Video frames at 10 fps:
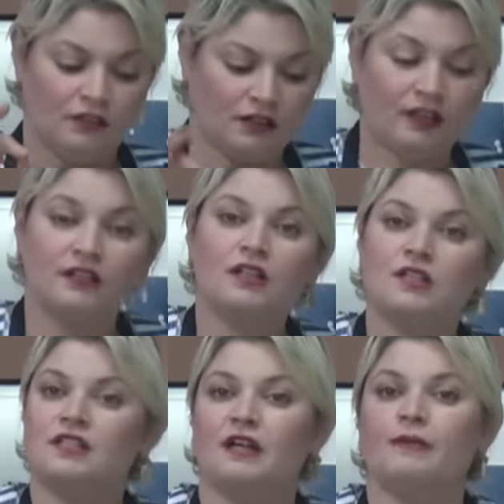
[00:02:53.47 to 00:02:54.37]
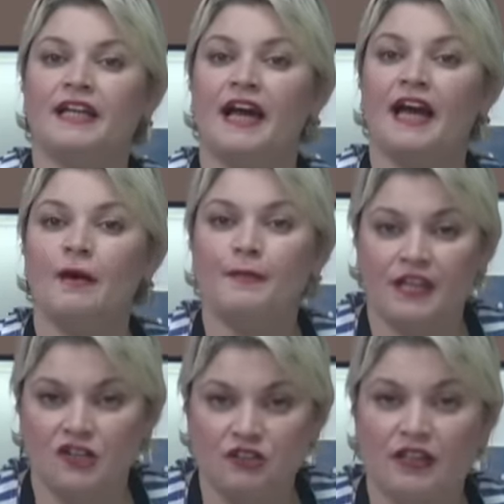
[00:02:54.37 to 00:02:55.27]
تقدري تستعمليها
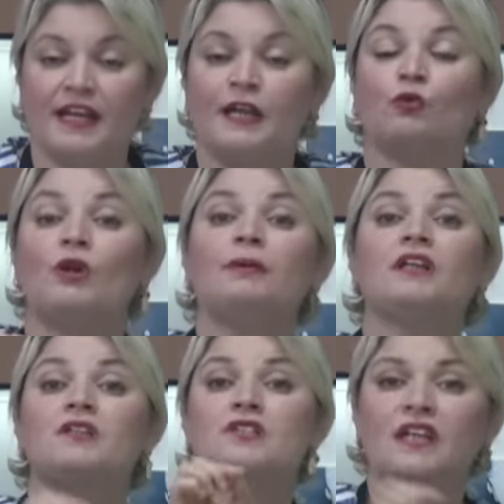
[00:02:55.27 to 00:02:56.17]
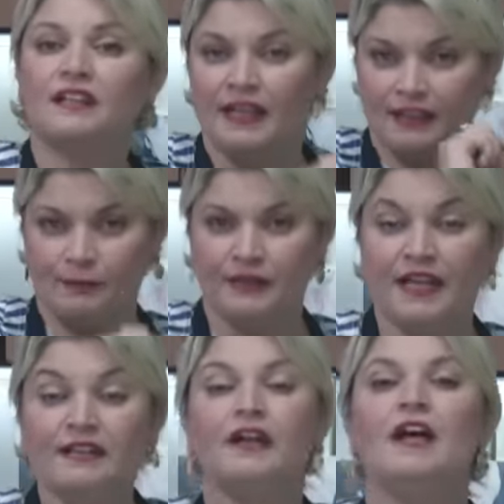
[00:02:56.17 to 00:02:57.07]
امنه جدا لانه نبته السعد هذه
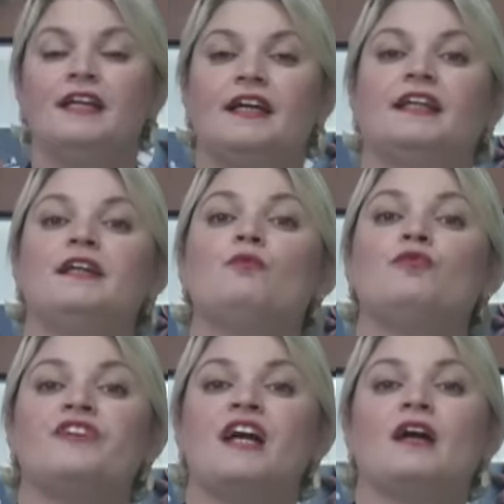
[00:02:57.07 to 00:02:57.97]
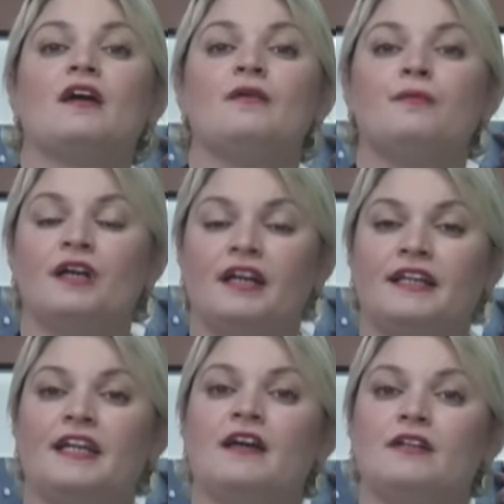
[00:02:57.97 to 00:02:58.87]
بالذات يعني فيها
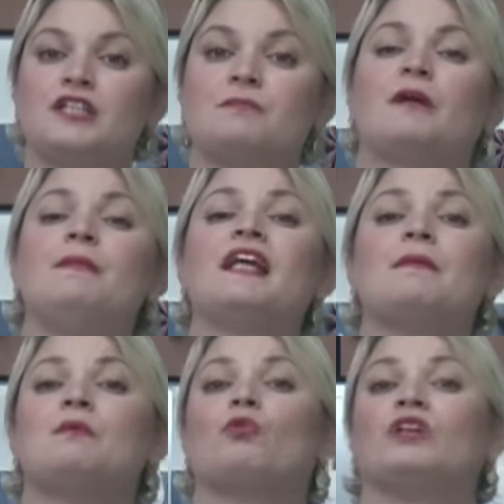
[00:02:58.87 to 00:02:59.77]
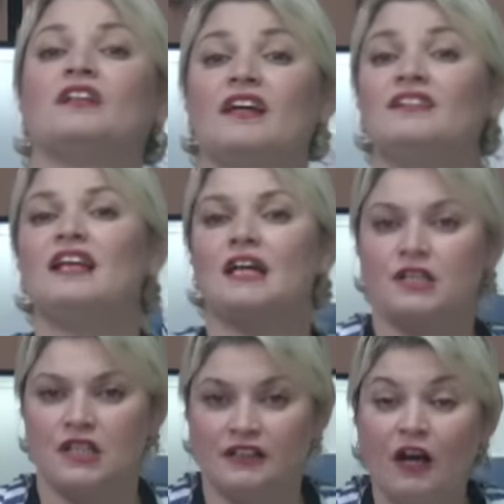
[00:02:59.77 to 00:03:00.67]
يعني نسبه كبيره من مضادات
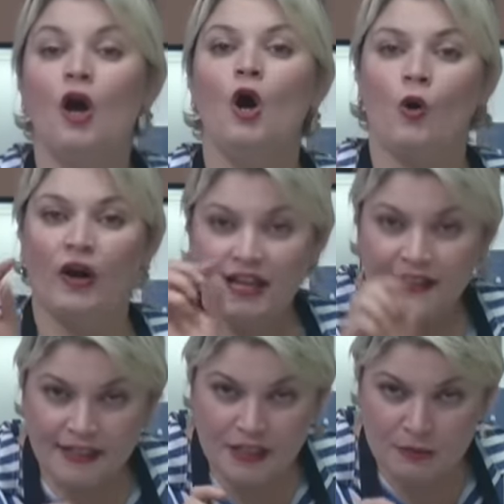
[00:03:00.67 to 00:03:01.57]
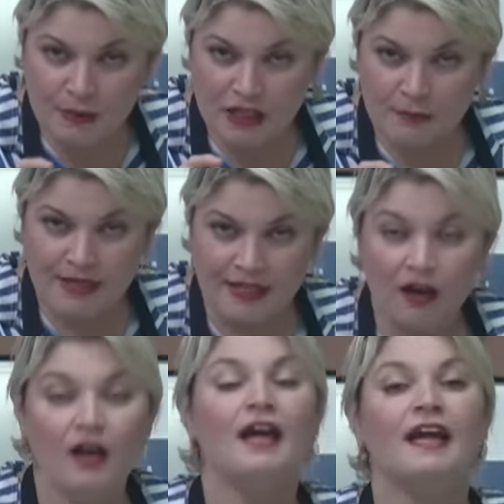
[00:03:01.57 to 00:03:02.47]
الاكسده وعلى هذيك النسبه
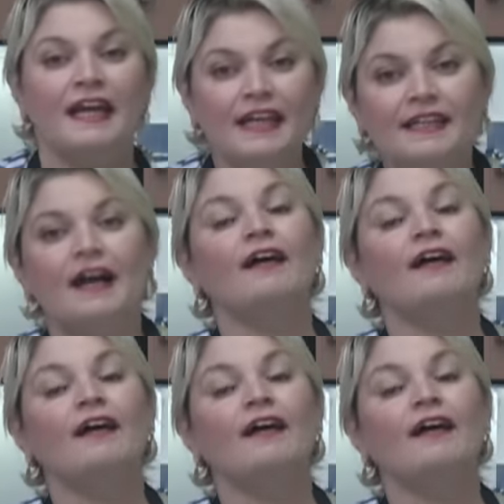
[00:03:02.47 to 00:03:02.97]
الكبيره هي